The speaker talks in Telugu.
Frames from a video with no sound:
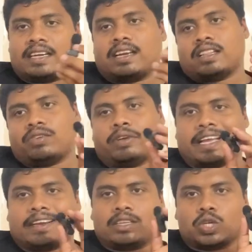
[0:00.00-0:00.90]
చేయట్లేదు
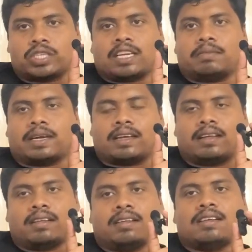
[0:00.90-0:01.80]
వీ కెన్ యూజ్ అనమాట
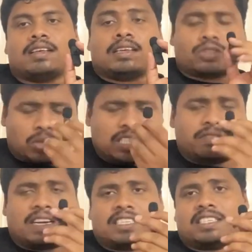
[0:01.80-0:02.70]
సో
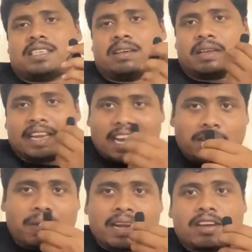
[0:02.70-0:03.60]
ఇది ఫ్రెండ్స్
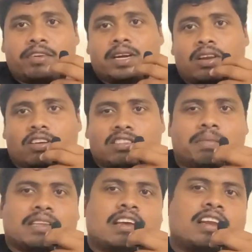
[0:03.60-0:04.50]
ఇలాంటి మరిన్ని వీడియోల
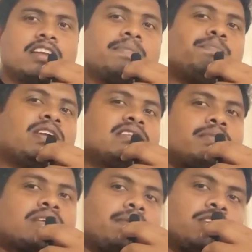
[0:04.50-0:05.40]
కోసం మన ఛానల్ని ఇప్పుడే
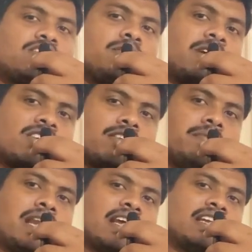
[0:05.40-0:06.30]
సబ్స్క్రైబ్ చేసుకుని పక్కన
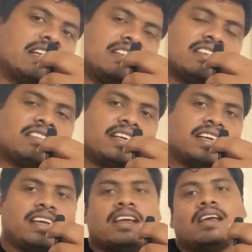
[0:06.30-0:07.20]
ఉన్న బెల్లైకన్ క్లిక్
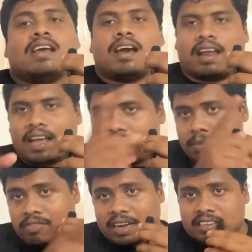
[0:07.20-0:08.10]
చేసేయండి
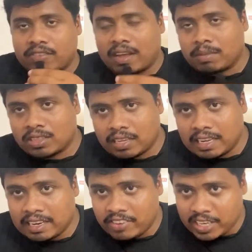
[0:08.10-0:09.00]
అలాగే మీ ఫ్రెండ్స్ అండ్ ఫ్యామిలీతో
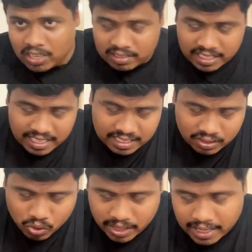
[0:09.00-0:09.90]
ఈ వీడియోని షేర్
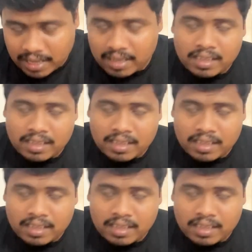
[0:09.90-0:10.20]
చేసుకుని